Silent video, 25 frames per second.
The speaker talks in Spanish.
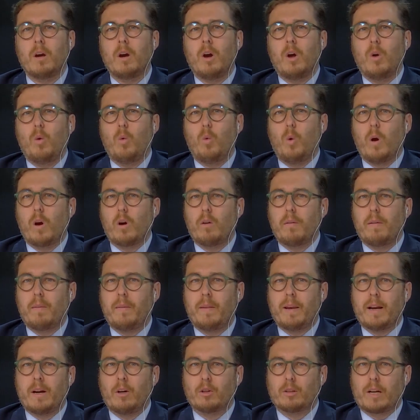Luego
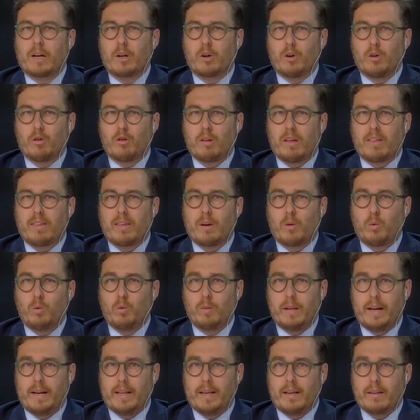vendrían otras cosas
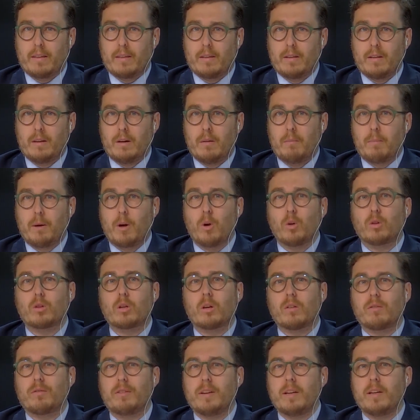secundarias, pero nuestro
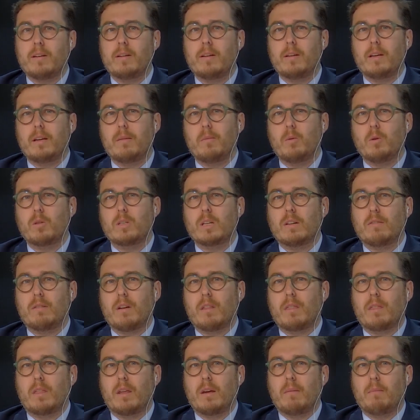fin, y muchas
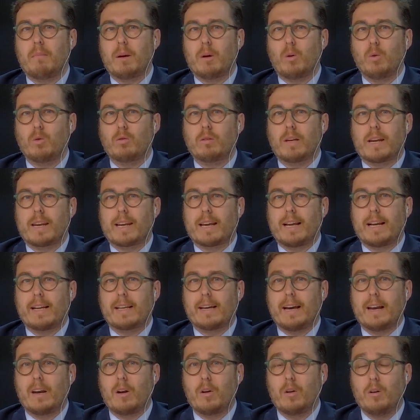veces me gusta
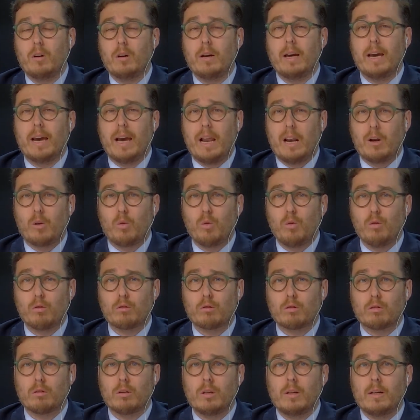recalcarlo, es el
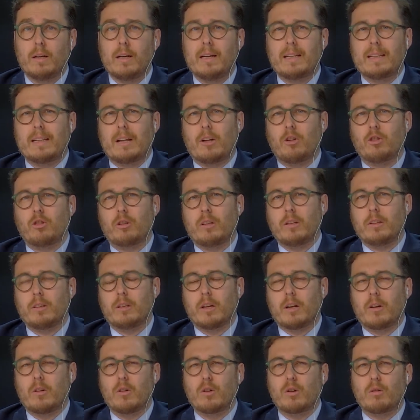culto, tanto
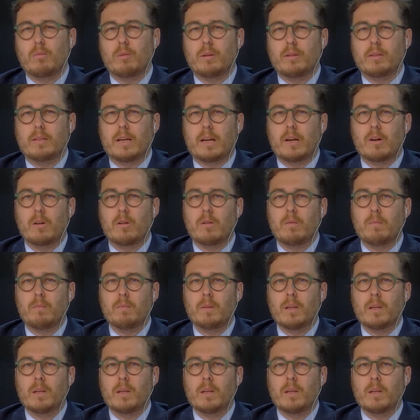interno como externo.